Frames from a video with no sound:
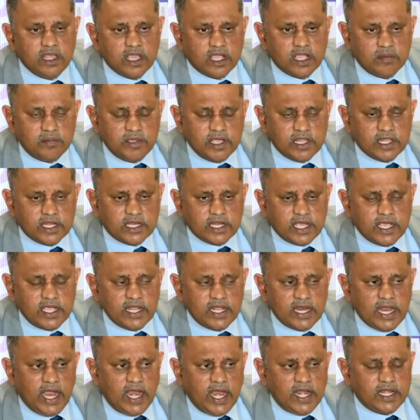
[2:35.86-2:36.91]
ఇక మీదట
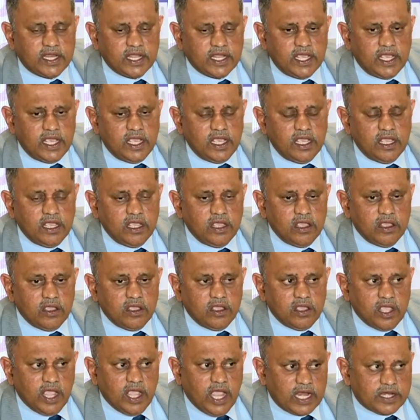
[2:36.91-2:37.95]
ఇలాంటి
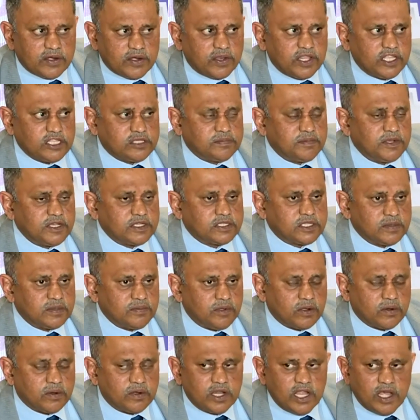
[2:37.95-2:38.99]
అడ్వర్టైజ్మెంట్స్
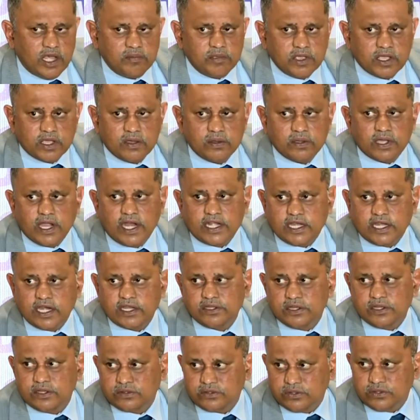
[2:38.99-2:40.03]
ఇవ్వకుండా మీకు
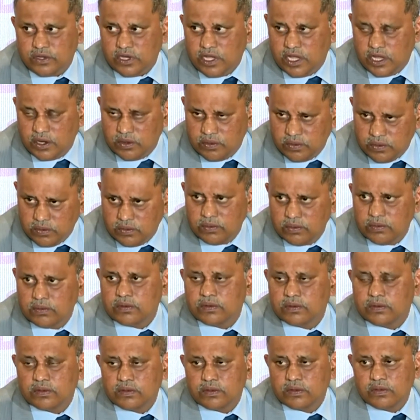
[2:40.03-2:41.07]
కట్టడి చేస్తున్నాను
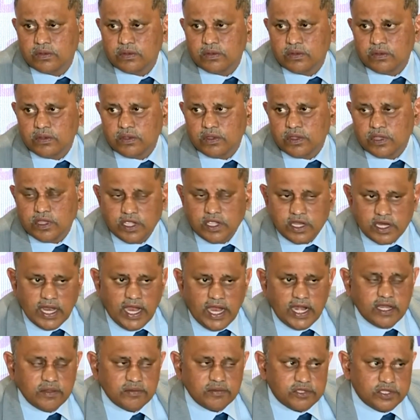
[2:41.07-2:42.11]

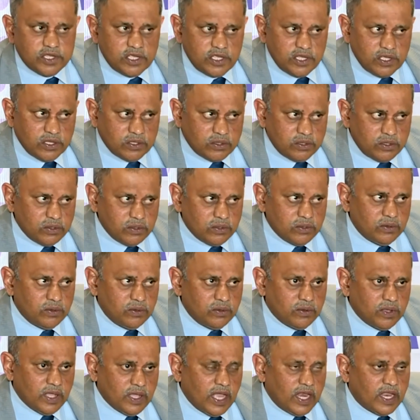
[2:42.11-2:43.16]
ఇలాంటివి చేయొద్దు
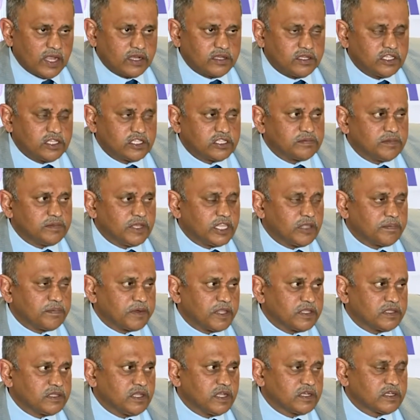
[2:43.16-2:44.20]
ఎలక్షన్స్ మీద
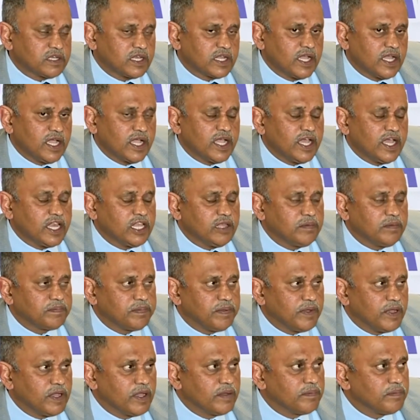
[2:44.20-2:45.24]
ప్రత్యక్షంగా కానీ
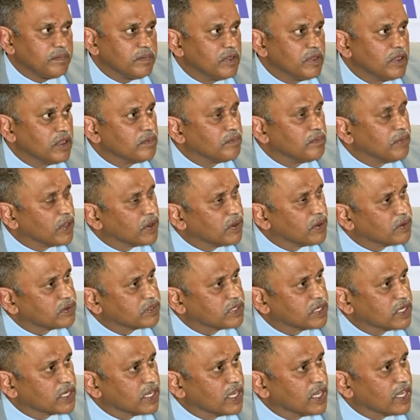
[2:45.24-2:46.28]

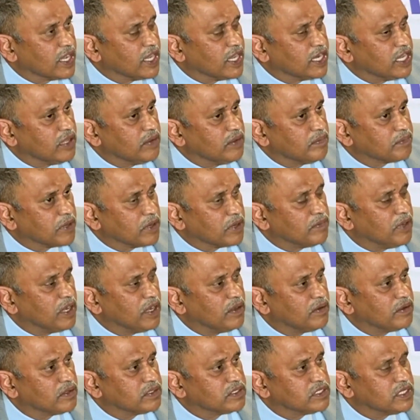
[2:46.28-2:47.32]
పరోక్షంగా కానీ
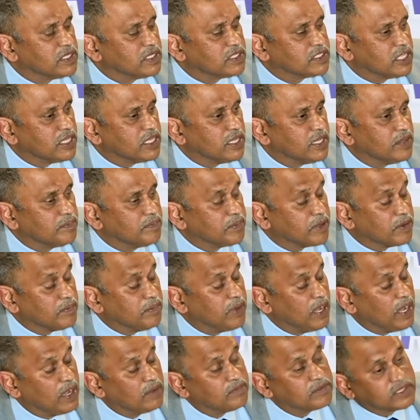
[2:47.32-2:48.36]
ప్రభావం చేసే
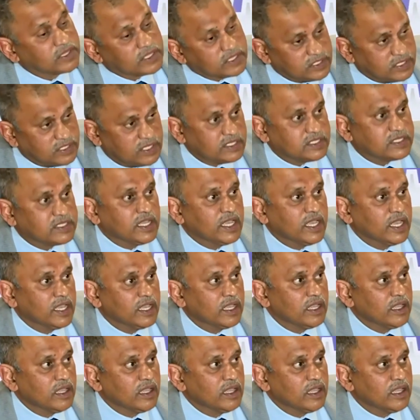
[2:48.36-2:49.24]
ప్రభావితం చేసే